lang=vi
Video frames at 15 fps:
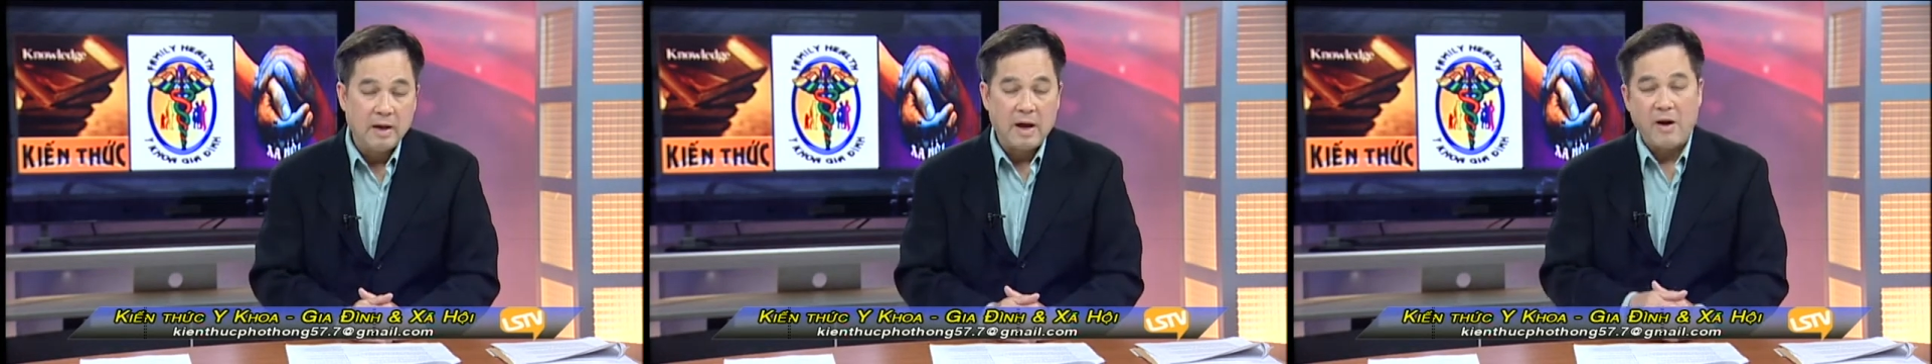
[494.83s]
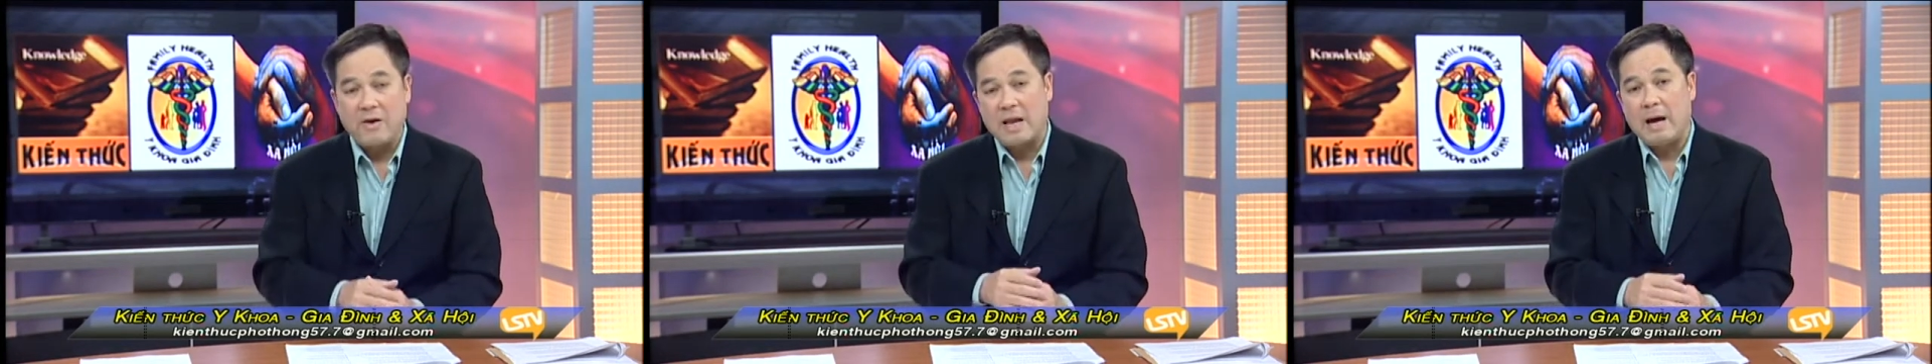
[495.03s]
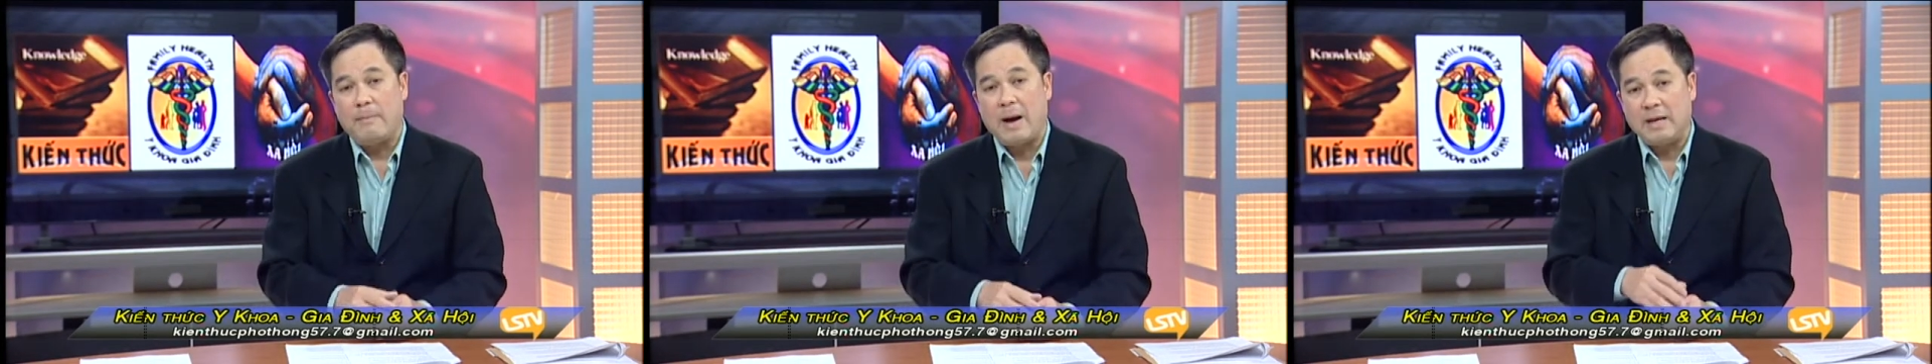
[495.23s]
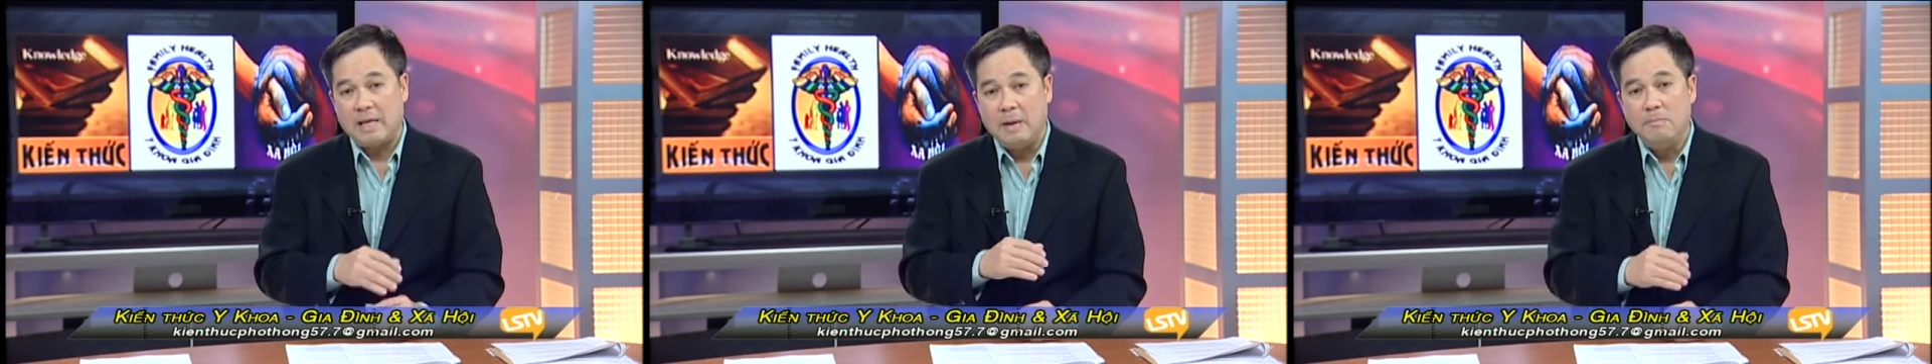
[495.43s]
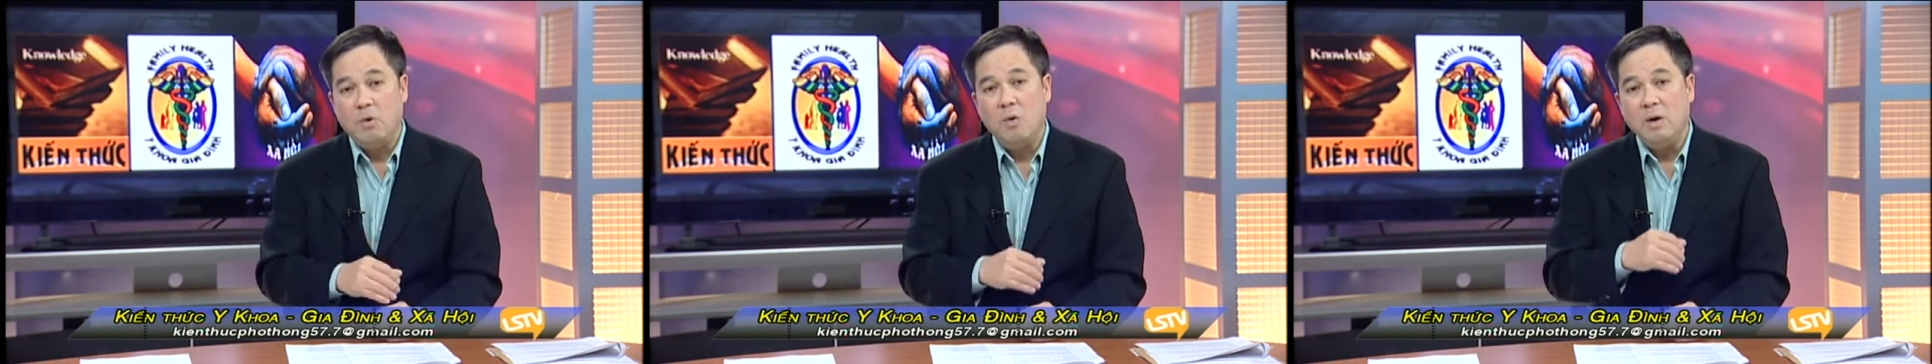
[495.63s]
hoặc là bà
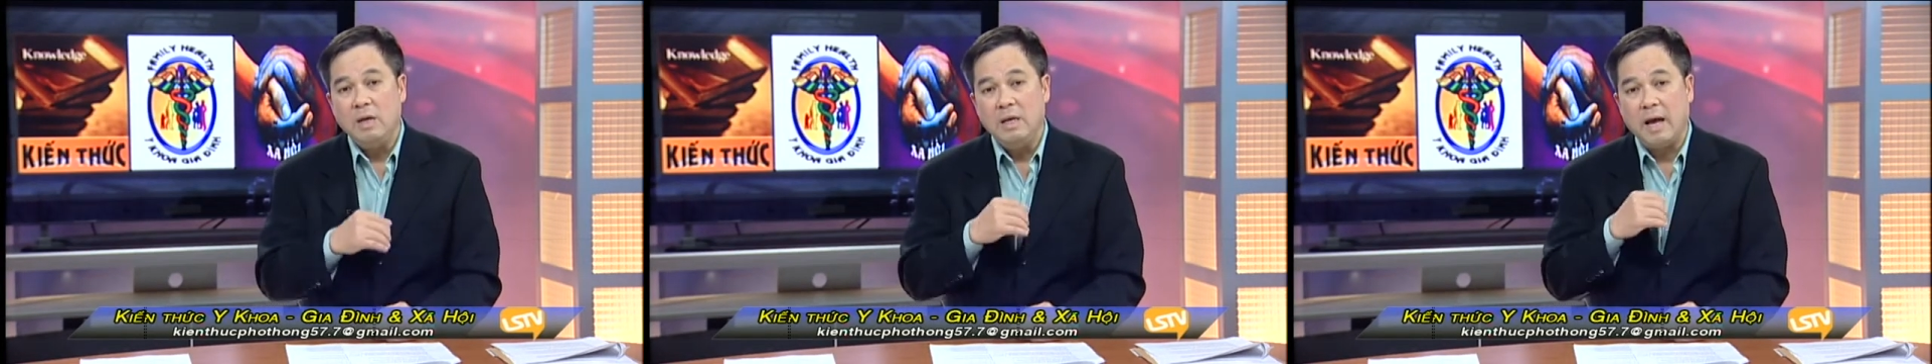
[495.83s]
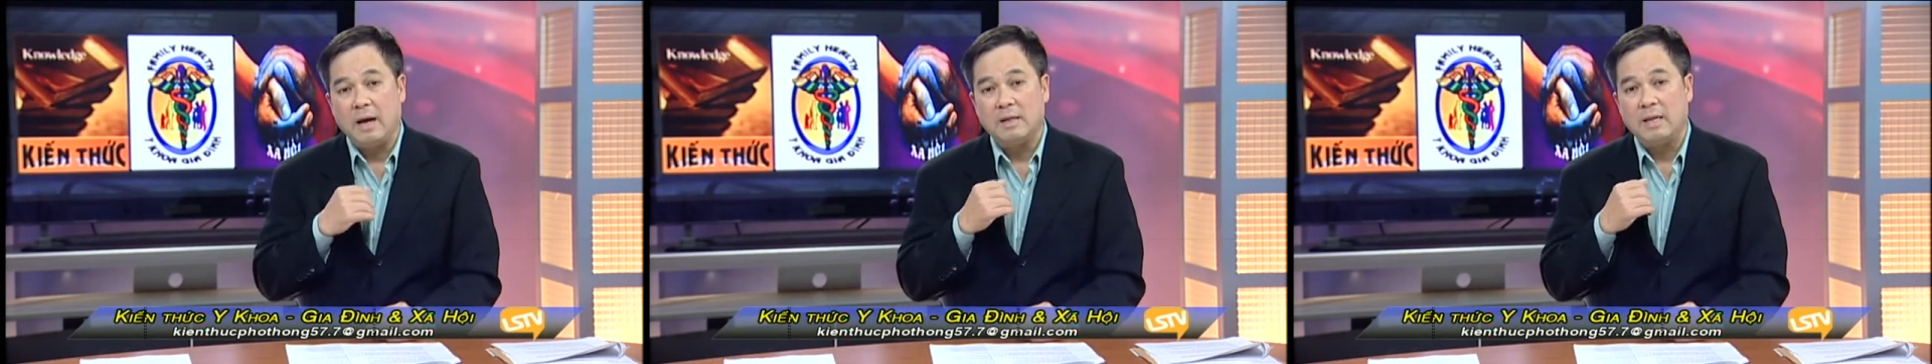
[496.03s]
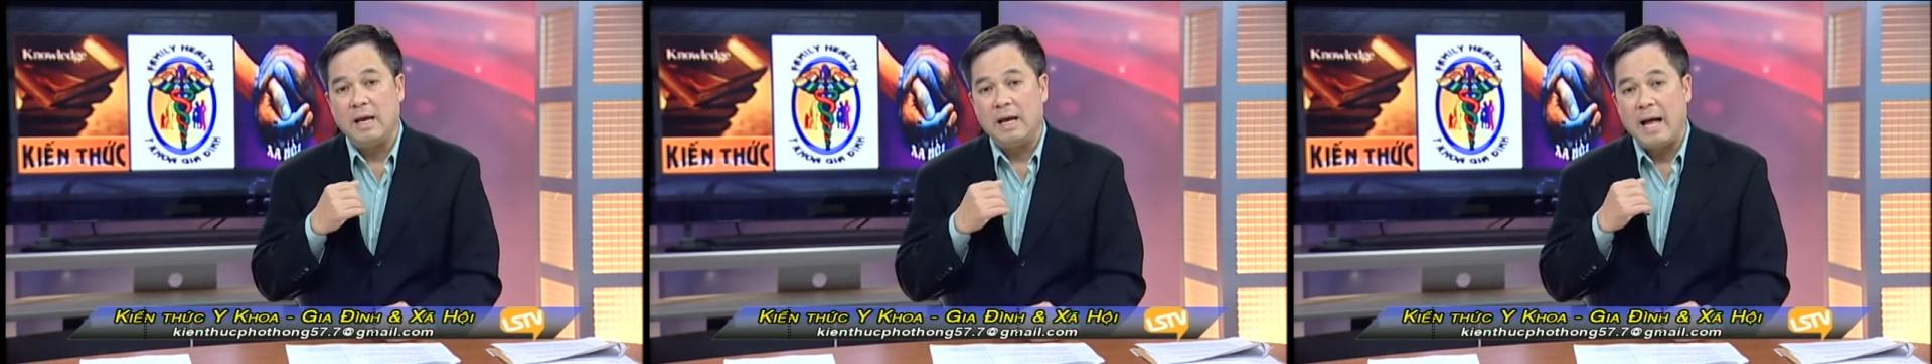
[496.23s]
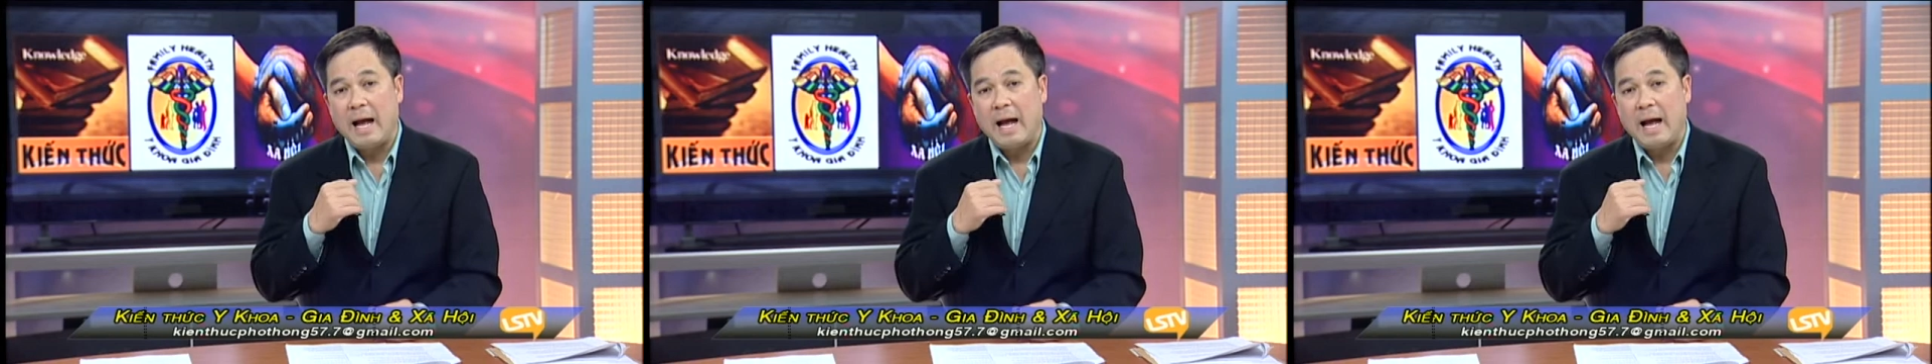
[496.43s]
chỉ muốn nhận tiền